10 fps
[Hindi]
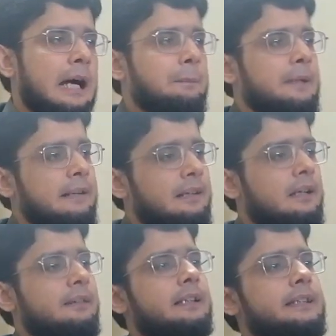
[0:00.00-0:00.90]
आप कैसे
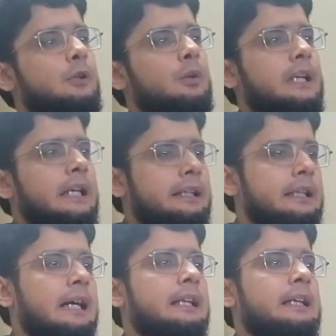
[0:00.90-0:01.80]
कर सकते हो कि एक
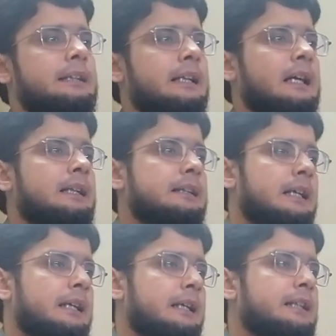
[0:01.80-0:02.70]
ही आयत के अंदर अल्लाह
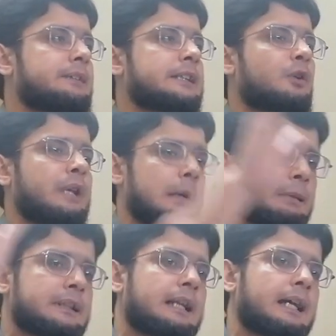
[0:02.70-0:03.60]
ताला के लिए कहते हो
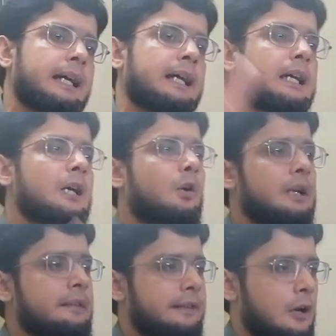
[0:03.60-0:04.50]
रहमत कर रहा है
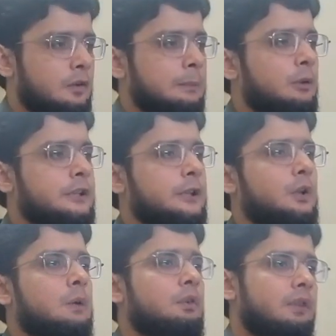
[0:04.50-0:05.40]
और इंसानों से बोलते
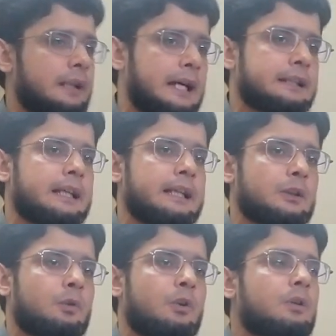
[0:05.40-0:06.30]
हो कि वो सलाद करें
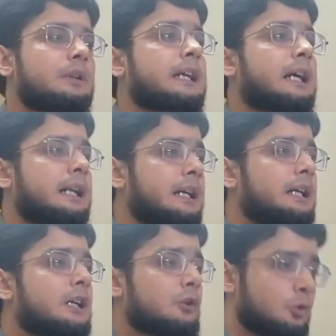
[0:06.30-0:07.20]
तो वो क्या
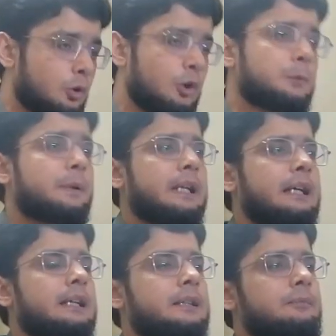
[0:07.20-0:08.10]
करें दुरूद
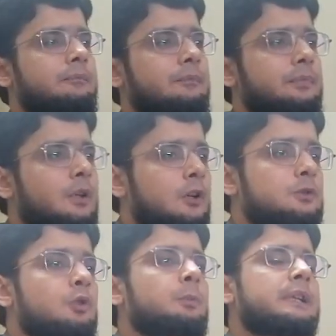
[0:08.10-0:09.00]
पढ़ें और
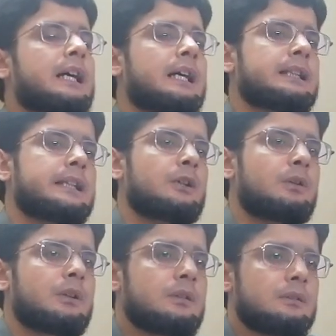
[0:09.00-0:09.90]
दुरूद पर क्या करते हो
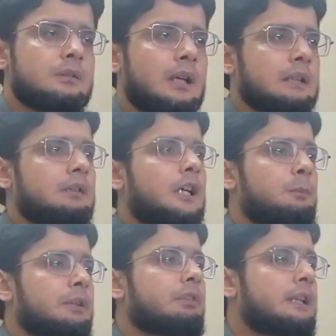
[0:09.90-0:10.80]

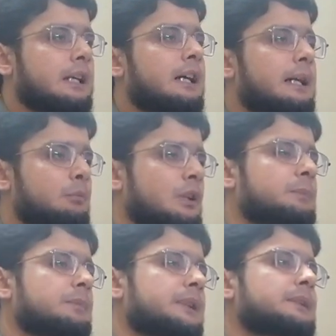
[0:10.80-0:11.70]
अल्लाह सल
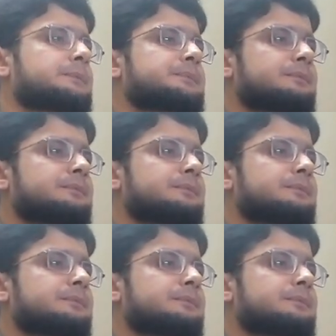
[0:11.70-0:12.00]
मोहम्मद